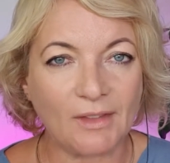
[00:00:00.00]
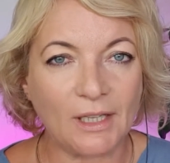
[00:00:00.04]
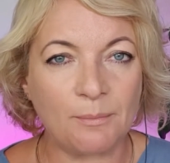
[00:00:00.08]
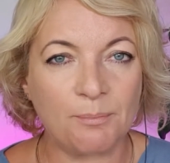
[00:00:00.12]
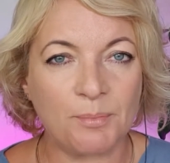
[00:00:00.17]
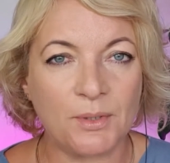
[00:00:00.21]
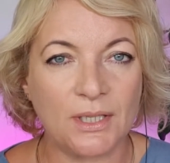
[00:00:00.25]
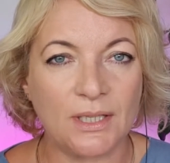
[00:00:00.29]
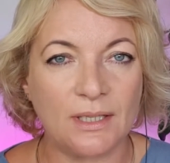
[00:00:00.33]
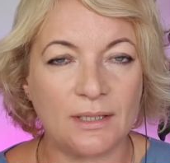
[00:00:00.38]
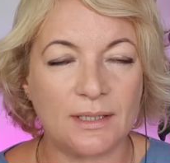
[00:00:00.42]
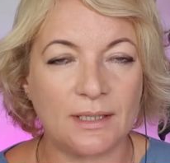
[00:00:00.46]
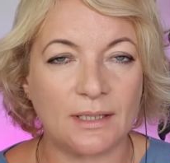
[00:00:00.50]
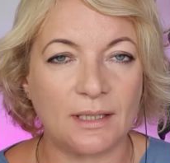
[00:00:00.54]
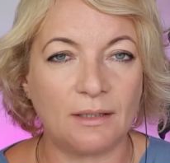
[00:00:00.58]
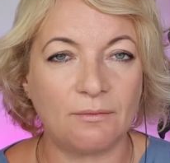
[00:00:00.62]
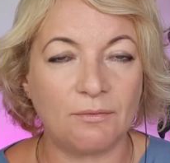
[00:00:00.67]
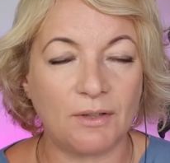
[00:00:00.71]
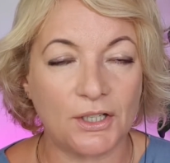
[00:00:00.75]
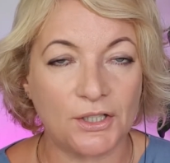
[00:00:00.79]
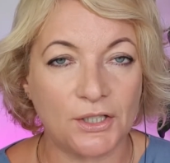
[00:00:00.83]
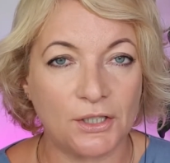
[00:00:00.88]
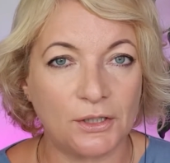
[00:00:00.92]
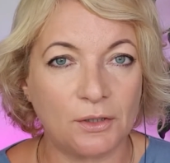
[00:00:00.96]
przez
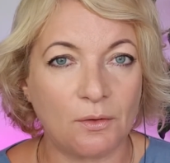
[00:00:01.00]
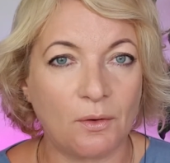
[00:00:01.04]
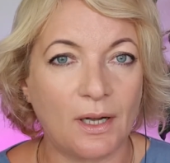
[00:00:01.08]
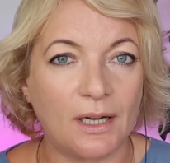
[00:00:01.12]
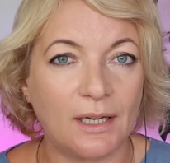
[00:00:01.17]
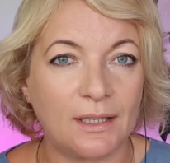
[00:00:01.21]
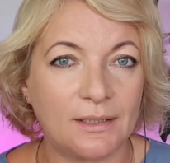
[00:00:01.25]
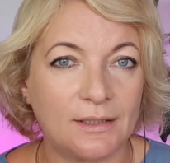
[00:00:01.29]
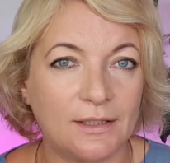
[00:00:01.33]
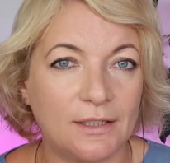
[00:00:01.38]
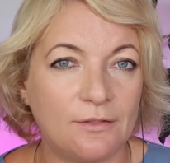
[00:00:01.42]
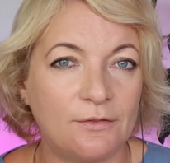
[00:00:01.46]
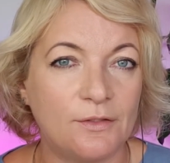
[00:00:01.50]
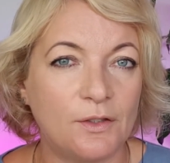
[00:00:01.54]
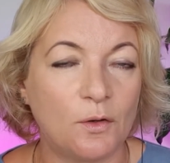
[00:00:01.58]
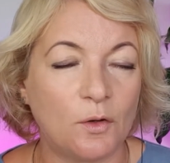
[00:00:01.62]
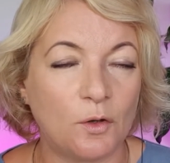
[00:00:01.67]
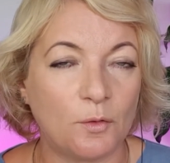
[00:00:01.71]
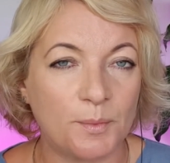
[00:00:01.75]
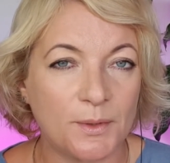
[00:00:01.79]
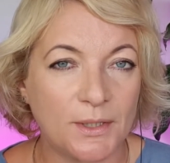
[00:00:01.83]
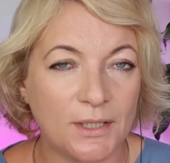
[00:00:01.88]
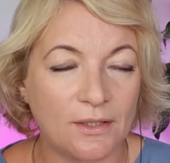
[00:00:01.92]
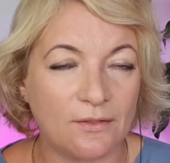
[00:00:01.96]
właśnie tą aktywną
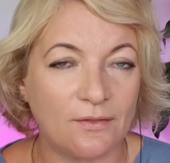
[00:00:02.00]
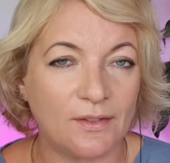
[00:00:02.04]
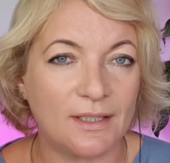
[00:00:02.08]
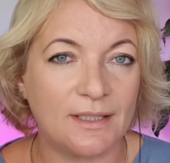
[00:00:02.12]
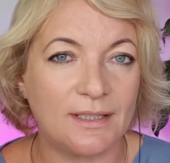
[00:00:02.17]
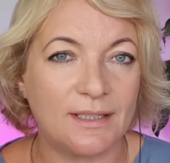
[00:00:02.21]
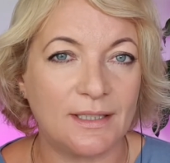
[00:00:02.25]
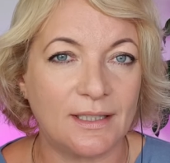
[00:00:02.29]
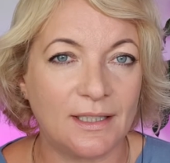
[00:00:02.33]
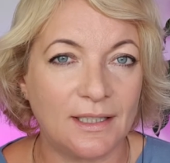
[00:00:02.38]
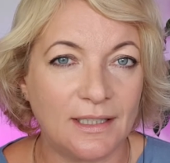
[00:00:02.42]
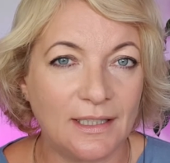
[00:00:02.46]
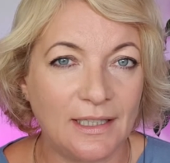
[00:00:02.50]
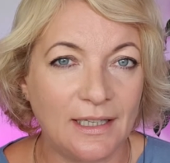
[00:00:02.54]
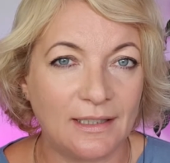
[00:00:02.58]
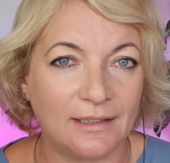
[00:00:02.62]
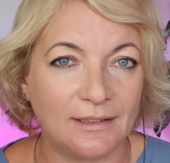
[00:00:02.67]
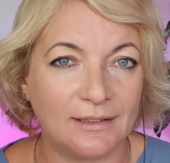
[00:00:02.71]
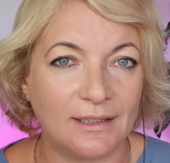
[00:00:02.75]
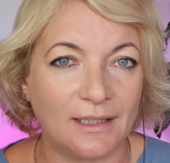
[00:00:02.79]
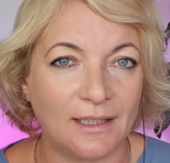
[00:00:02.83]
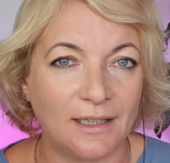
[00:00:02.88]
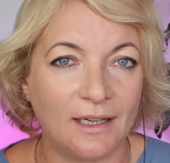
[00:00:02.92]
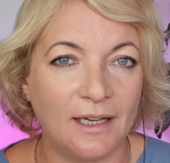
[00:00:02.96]
obserwację
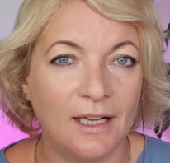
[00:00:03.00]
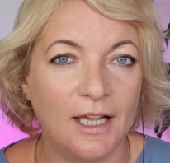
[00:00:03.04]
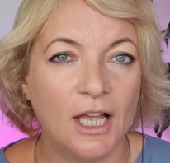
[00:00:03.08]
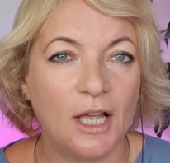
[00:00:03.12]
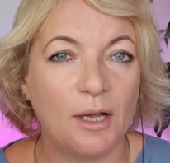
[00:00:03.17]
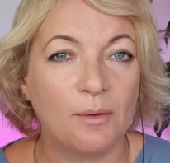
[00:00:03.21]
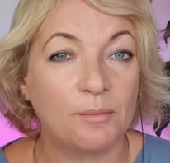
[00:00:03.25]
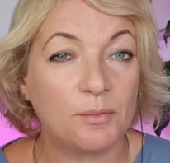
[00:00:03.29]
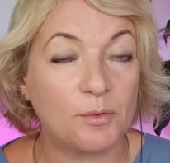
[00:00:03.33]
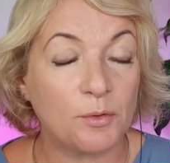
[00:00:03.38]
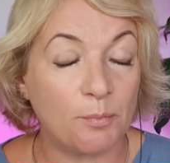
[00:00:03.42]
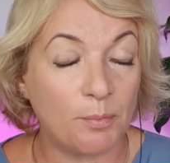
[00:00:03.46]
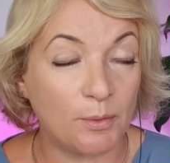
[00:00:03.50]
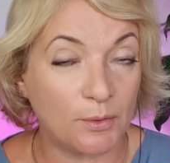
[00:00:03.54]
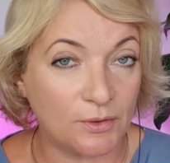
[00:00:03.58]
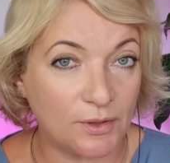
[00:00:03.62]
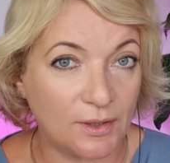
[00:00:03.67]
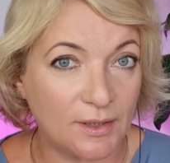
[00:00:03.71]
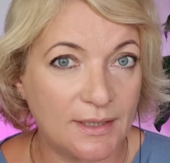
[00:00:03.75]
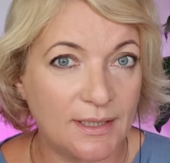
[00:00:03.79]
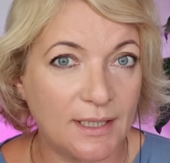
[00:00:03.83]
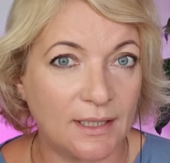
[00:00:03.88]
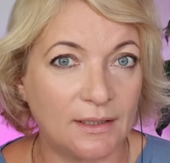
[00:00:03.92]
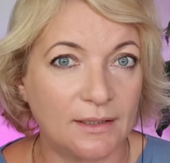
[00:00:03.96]
klienta, czy
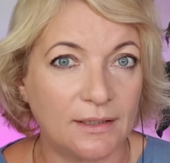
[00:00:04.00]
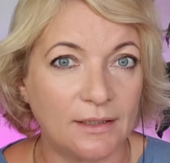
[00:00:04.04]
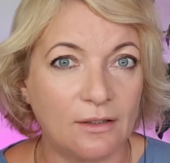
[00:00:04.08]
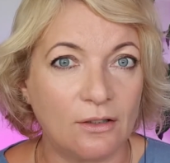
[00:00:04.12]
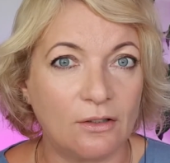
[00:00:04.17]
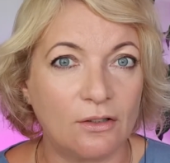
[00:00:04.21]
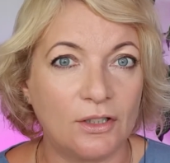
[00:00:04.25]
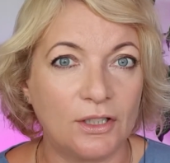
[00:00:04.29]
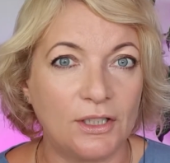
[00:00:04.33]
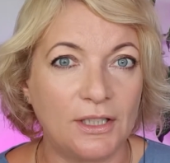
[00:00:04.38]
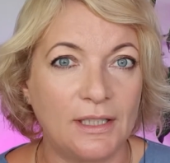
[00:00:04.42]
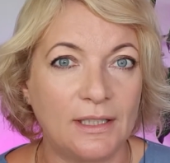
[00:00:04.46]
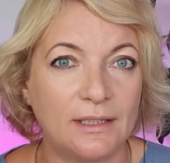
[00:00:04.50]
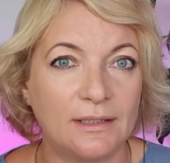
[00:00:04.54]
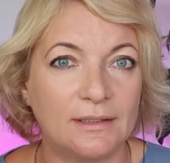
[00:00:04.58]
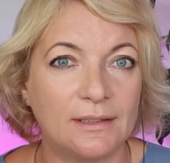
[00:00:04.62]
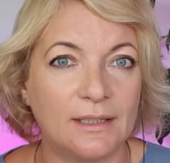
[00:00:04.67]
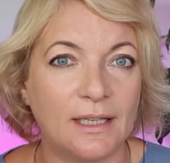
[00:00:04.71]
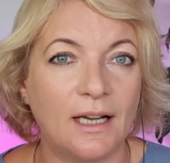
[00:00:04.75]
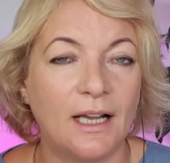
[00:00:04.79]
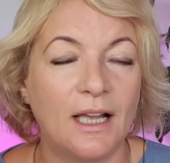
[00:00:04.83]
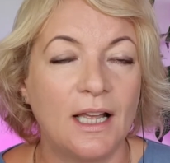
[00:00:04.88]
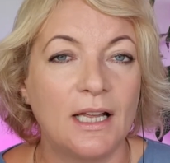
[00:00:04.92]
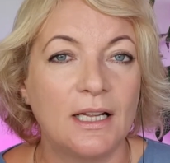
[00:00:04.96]
potencjalnego
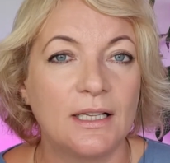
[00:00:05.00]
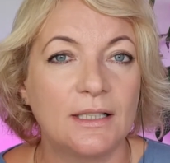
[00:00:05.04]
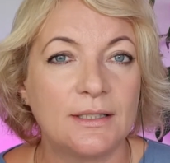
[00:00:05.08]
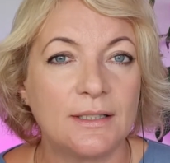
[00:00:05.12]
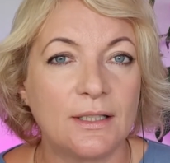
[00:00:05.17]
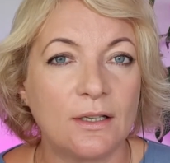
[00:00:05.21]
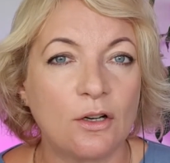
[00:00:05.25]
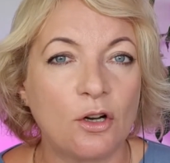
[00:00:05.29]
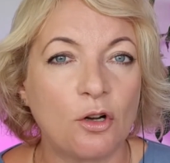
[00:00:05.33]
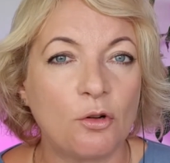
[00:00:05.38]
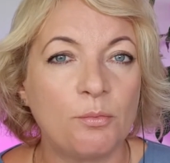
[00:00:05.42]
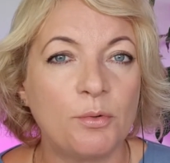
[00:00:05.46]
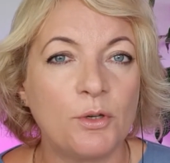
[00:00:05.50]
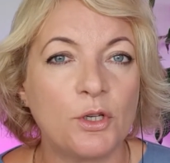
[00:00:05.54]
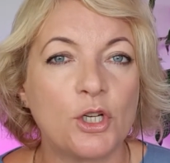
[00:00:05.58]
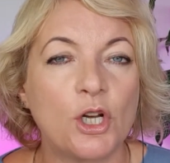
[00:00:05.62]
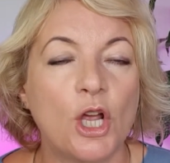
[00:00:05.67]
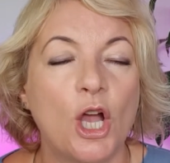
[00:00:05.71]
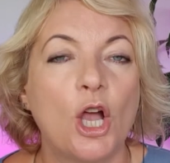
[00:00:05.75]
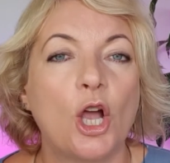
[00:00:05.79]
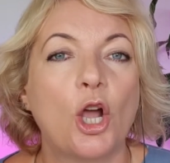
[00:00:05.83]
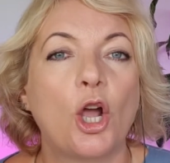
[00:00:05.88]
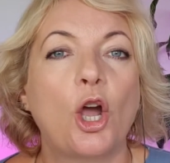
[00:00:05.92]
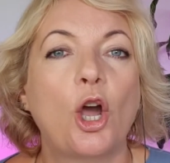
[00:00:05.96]
klienta, co
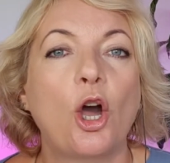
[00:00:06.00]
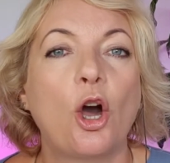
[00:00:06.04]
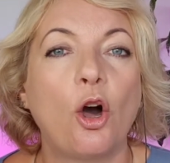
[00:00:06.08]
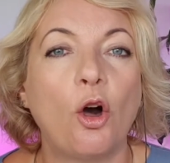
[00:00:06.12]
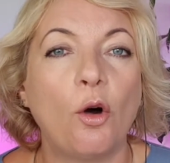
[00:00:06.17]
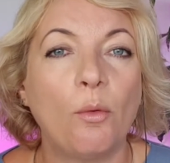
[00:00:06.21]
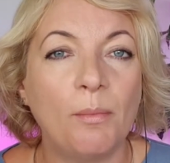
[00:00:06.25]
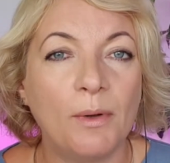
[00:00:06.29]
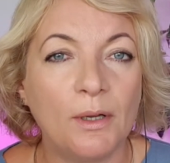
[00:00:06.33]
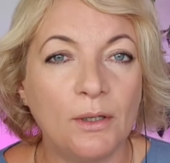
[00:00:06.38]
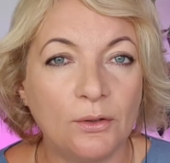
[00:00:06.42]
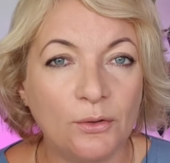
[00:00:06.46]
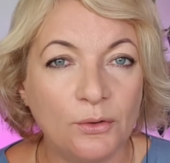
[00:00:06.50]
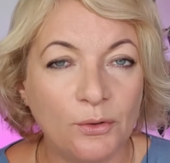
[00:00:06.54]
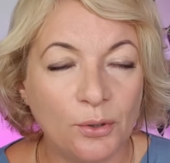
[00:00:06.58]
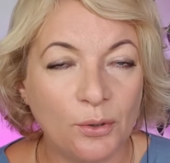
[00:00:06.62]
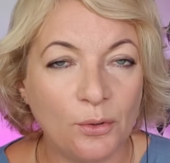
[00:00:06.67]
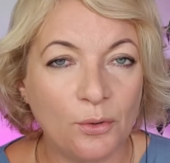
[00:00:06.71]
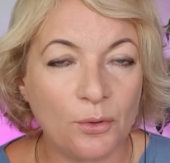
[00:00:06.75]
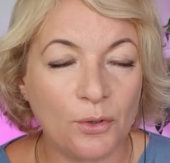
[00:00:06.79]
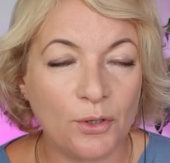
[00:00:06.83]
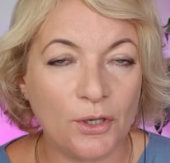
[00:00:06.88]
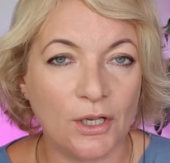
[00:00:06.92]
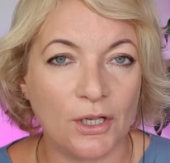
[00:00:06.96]
robisz?
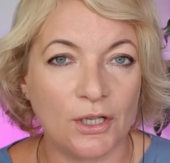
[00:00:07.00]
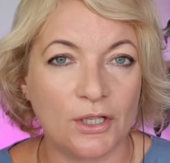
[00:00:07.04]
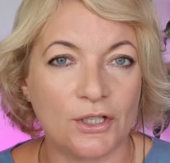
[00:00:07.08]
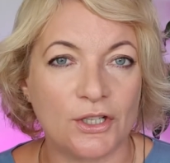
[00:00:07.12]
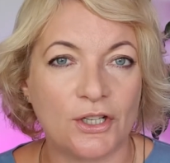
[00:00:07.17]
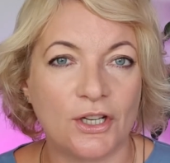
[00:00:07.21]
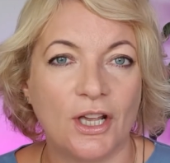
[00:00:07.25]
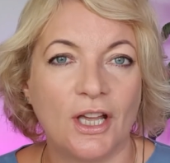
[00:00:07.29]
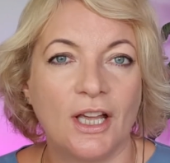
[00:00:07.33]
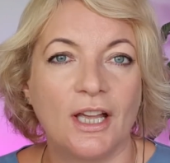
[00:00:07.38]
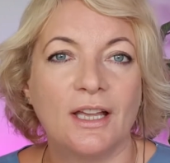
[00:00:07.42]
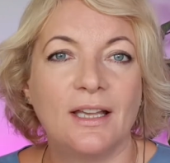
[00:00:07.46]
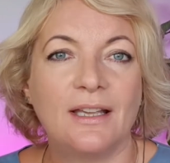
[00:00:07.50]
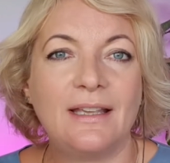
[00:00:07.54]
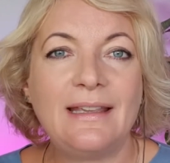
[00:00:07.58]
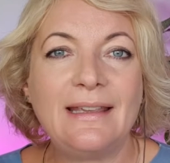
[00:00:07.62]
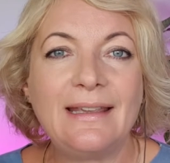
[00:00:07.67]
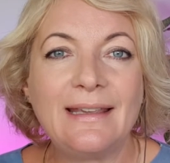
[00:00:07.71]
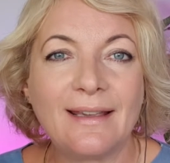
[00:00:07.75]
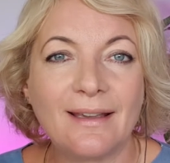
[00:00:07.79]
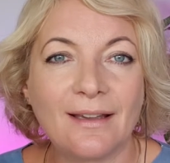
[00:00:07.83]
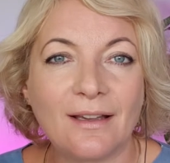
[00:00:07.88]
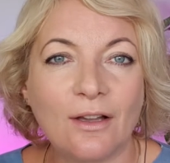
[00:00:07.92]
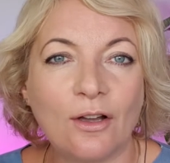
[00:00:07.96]
Komentujesz
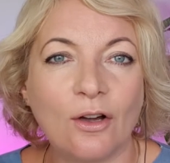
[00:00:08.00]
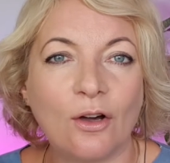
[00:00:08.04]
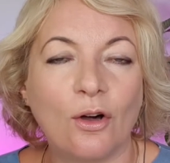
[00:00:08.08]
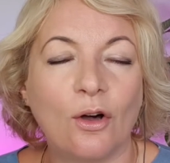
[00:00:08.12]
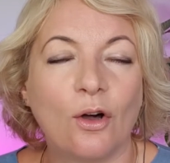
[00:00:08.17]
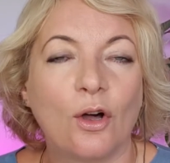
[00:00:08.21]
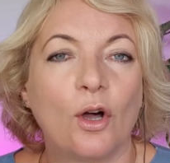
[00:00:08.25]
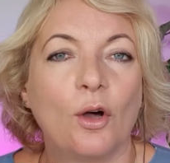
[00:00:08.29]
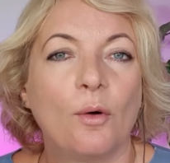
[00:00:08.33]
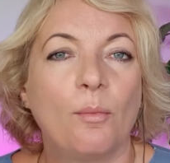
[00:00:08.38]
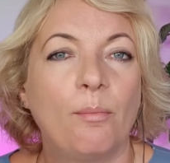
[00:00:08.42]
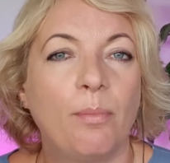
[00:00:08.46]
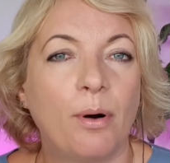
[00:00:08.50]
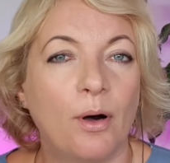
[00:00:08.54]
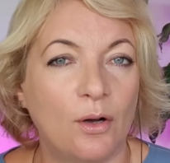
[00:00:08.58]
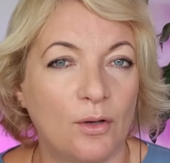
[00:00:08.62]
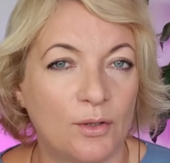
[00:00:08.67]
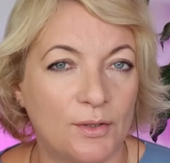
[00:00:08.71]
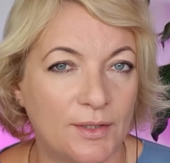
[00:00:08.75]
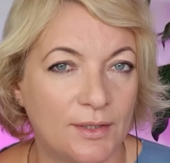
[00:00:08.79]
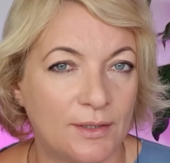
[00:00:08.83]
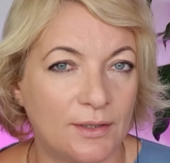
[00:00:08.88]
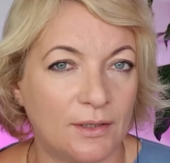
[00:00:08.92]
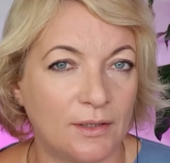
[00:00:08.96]
jego
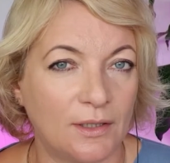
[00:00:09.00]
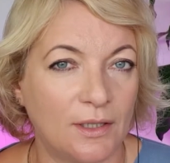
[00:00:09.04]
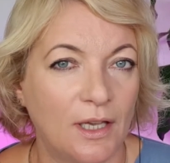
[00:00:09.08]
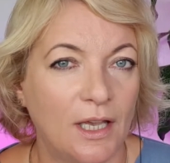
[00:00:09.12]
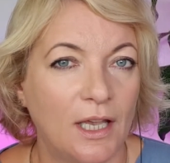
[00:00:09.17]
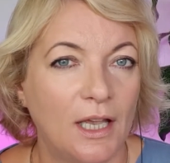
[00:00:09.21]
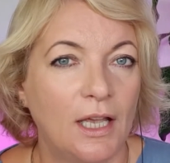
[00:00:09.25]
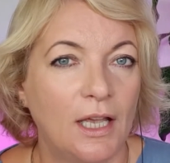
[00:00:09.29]
posty.